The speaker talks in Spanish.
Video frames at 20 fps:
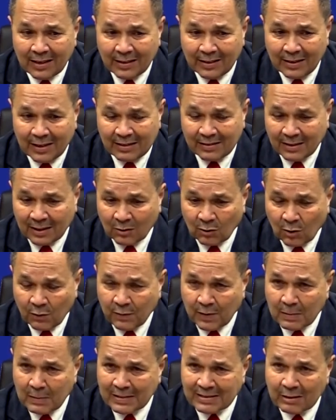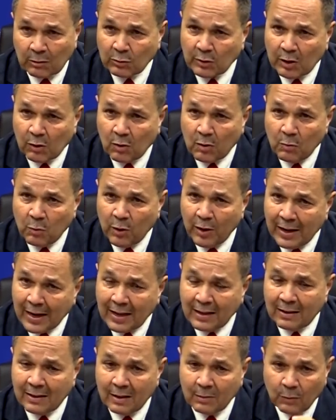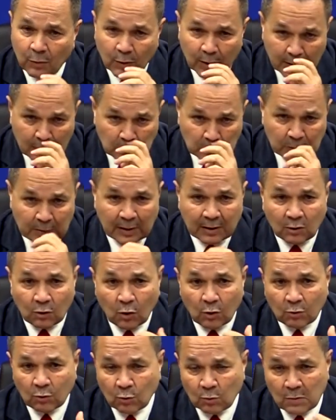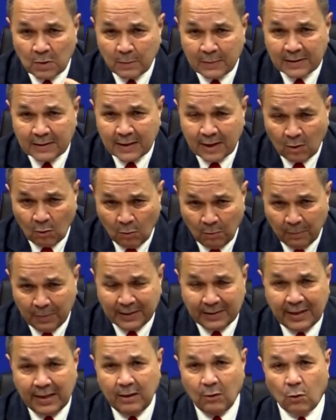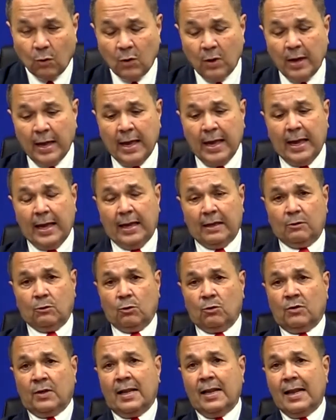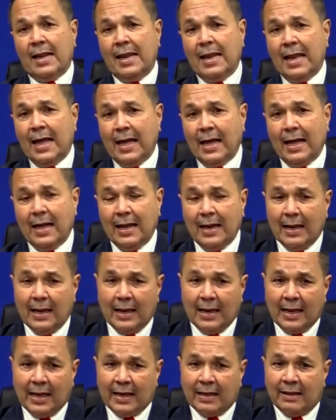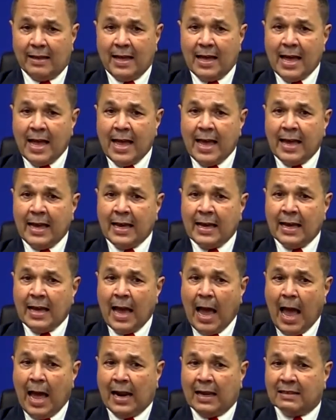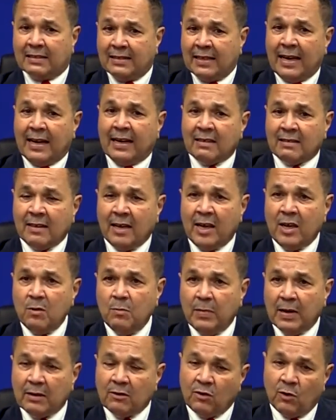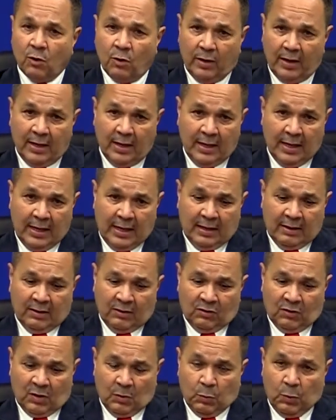del sector farmacéutico es muy grande porque es un sector sumamente competido. Entonces, la, la idea es que al hacer esas inversiones se